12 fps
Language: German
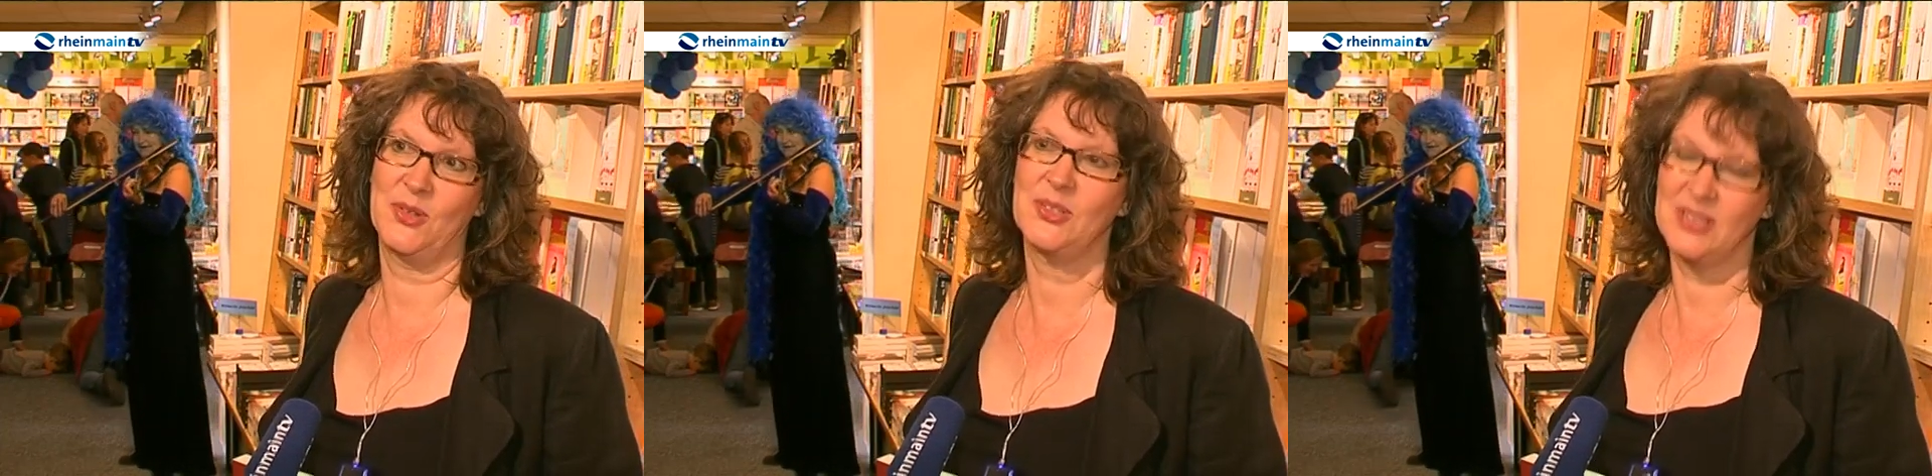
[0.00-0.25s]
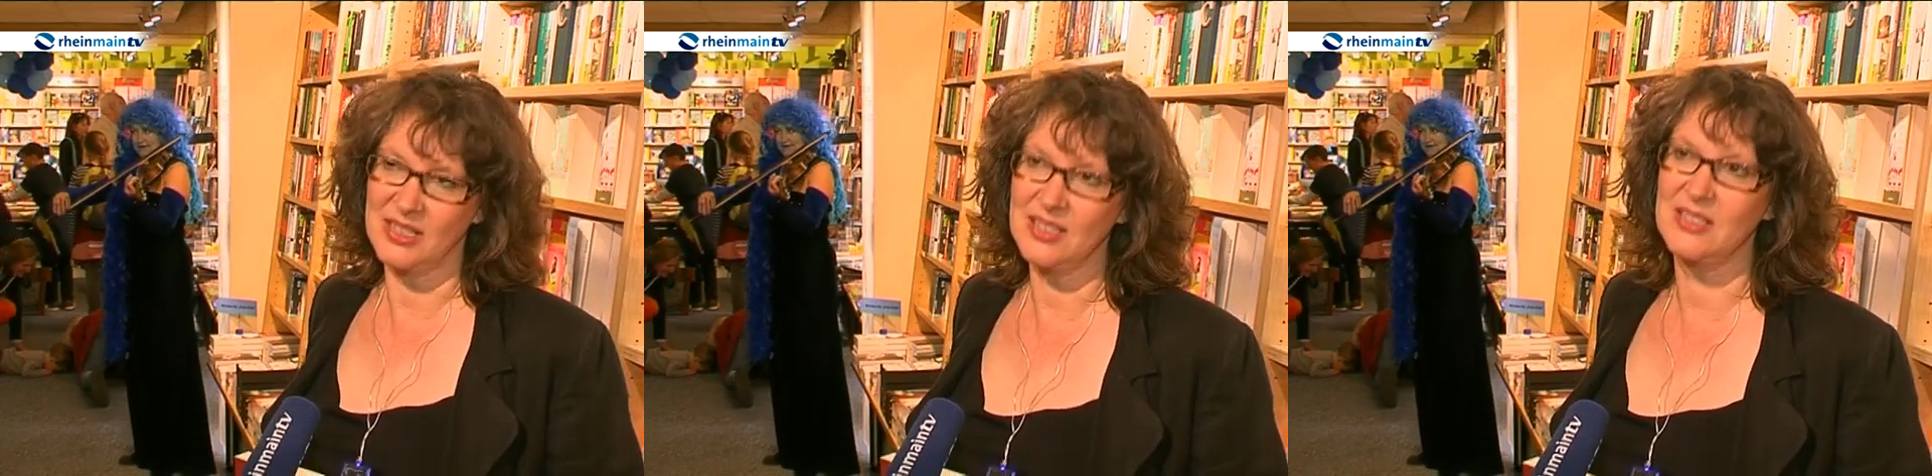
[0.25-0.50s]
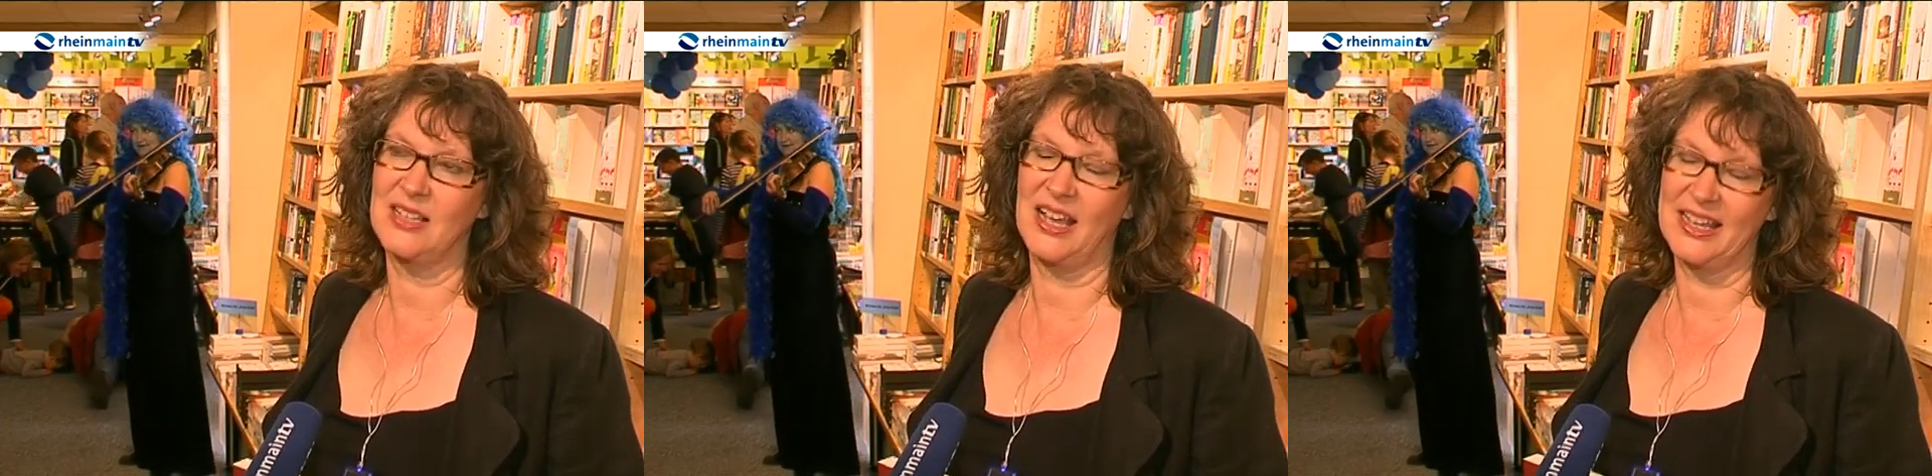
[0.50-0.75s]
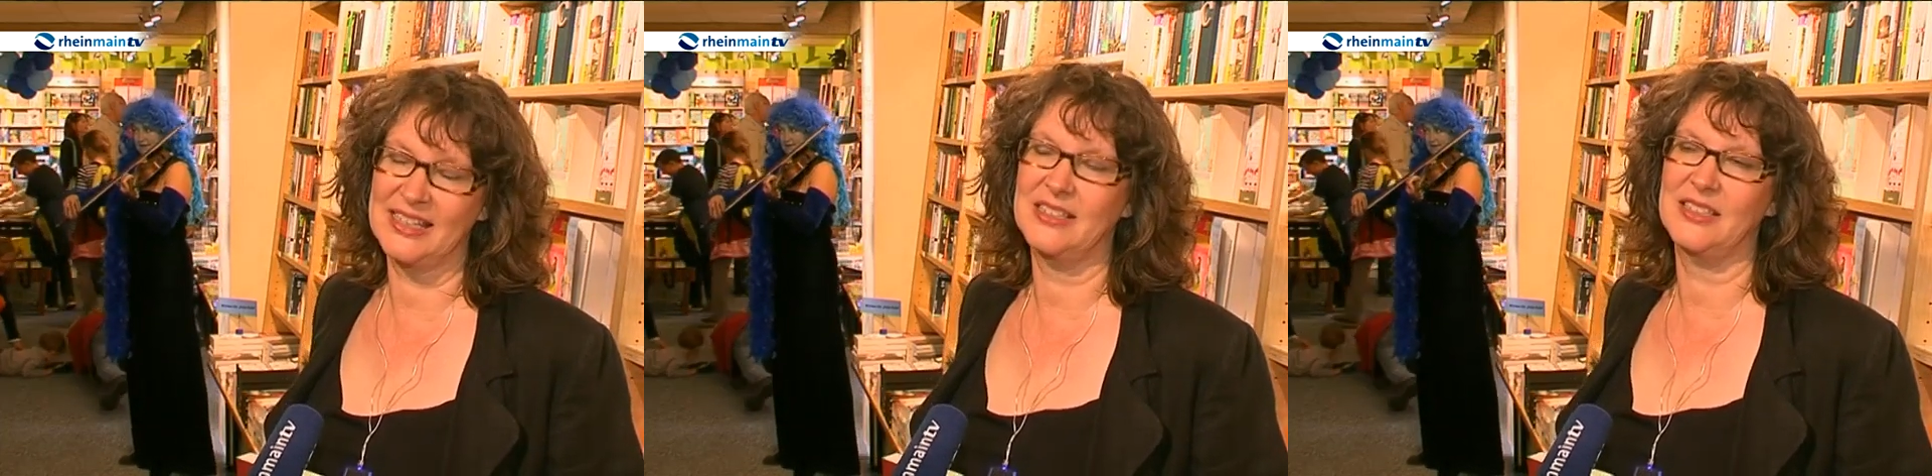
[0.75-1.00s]
Und das ist
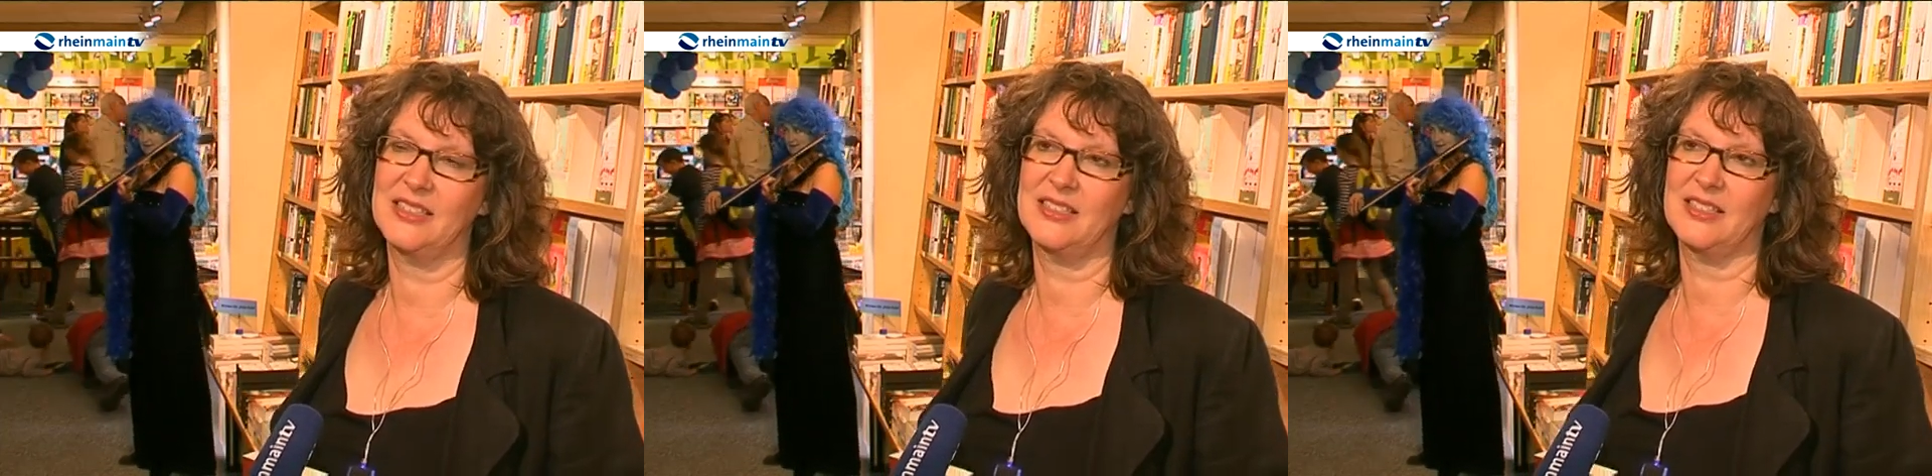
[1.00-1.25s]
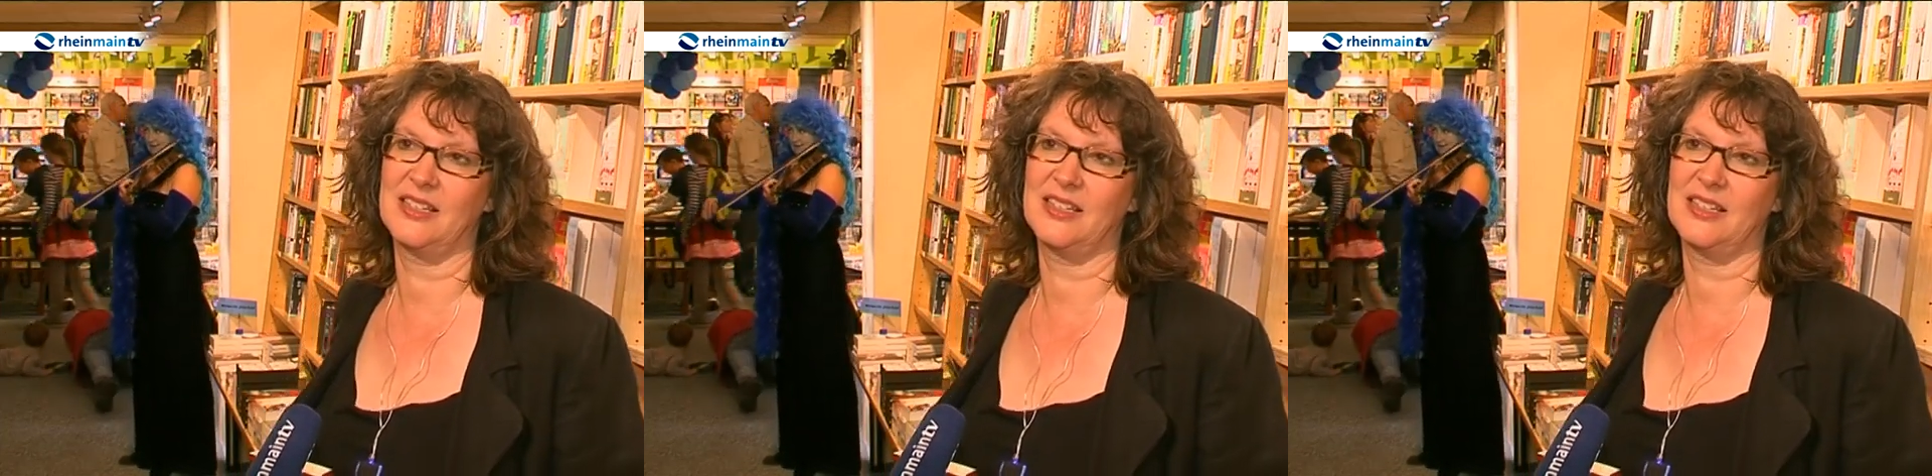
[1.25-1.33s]
eigentlich